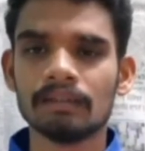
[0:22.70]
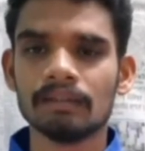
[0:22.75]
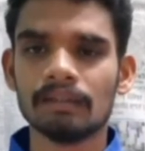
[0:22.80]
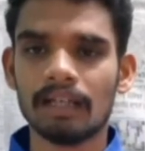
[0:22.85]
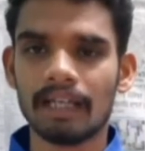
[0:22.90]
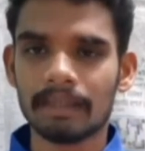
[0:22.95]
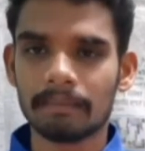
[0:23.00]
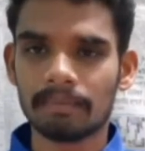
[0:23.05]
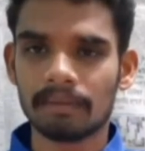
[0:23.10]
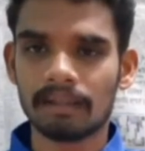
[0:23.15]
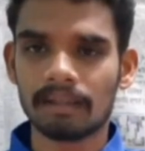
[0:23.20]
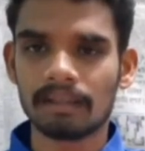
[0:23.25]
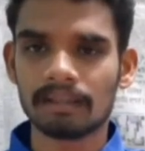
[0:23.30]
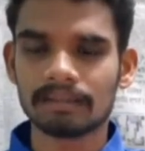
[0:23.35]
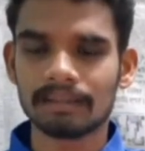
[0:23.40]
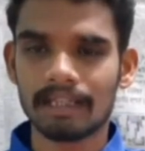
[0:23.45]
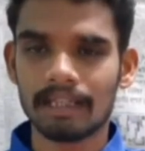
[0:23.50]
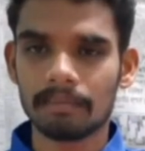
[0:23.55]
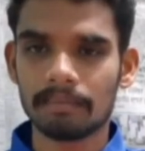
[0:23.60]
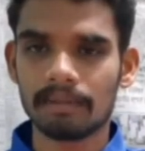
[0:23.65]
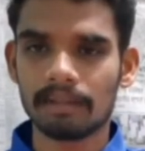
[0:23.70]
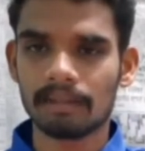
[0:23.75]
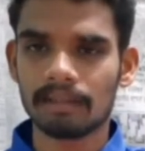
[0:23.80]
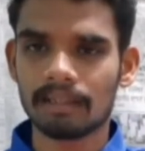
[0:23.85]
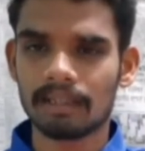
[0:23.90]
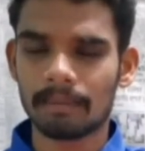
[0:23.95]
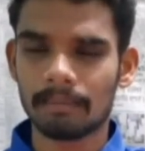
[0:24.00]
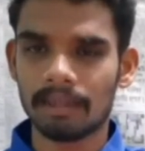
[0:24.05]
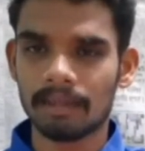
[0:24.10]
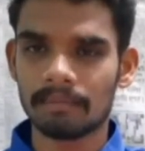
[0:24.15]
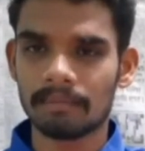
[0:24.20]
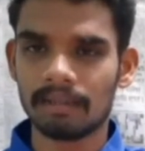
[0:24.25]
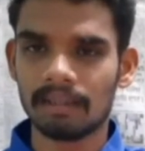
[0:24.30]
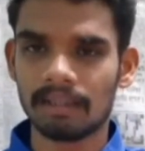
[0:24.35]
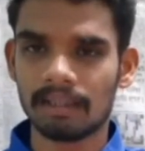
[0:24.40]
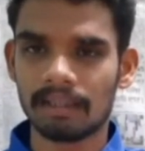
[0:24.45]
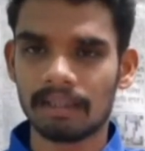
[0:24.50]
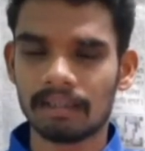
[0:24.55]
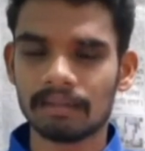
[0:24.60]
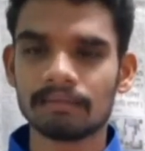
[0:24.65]
லைக் பண்ணுங்கள் ஷேர் பண்ணுங்கள் கமெண்ட்
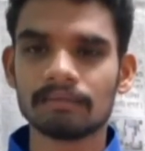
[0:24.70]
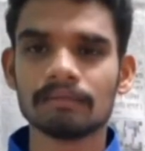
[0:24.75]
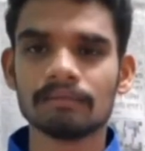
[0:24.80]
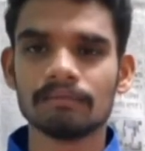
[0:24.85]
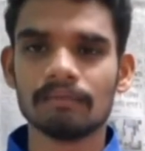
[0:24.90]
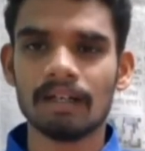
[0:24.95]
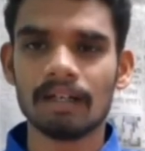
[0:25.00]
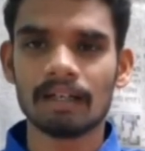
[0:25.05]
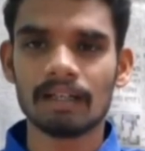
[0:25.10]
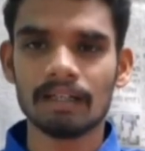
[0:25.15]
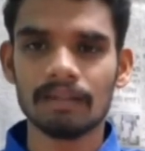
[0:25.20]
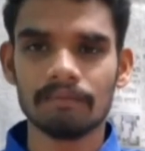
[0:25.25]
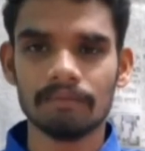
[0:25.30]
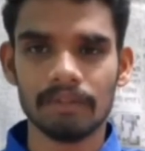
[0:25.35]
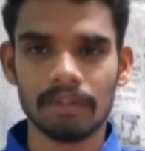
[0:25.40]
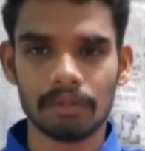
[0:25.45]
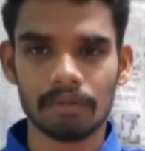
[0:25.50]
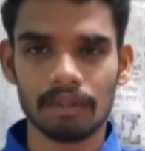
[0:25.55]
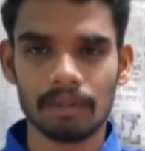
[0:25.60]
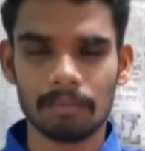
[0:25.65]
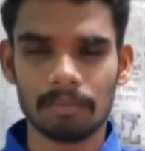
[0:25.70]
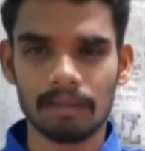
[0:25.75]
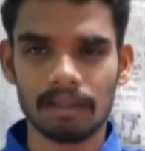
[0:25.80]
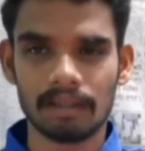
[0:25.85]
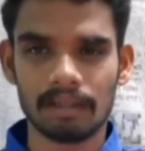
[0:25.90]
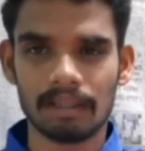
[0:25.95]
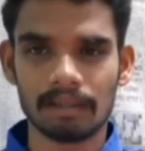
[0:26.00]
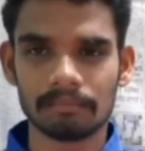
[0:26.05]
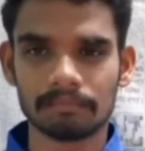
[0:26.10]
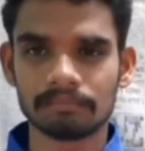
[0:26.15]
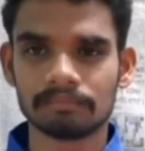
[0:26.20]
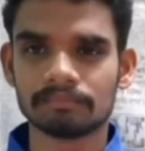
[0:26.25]
பண்ணுங்கள் வாங்க வீடியோக்குள்ளே பார்க்கலாம்